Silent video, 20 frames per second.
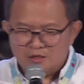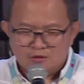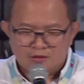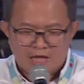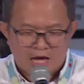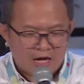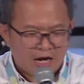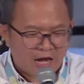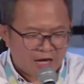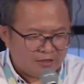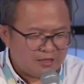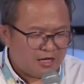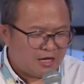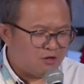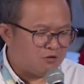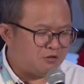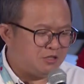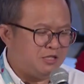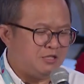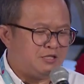Tanahnya
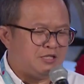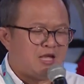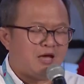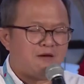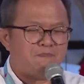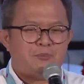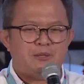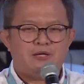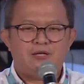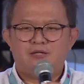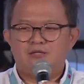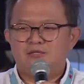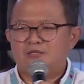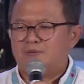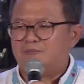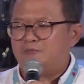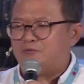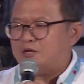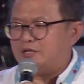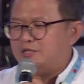harus disiapin
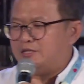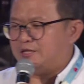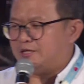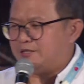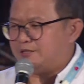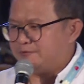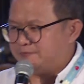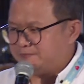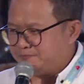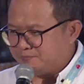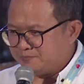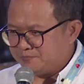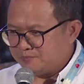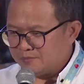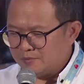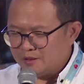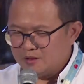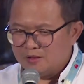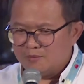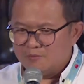semuanya.
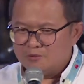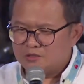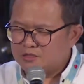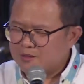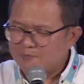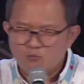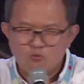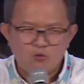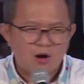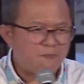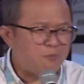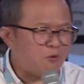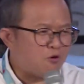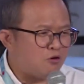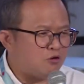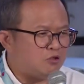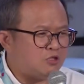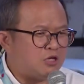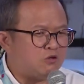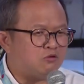Semua
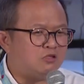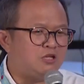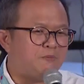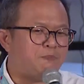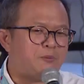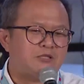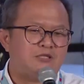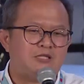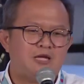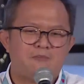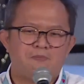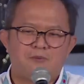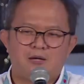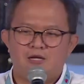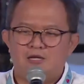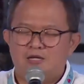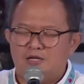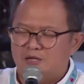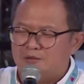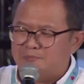pokoknya harus dipersiapkan
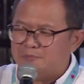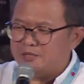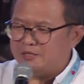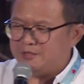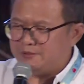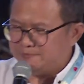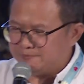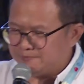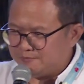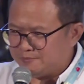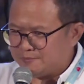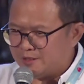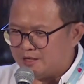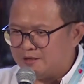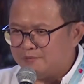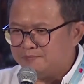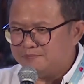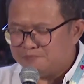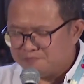dengan baik, ya.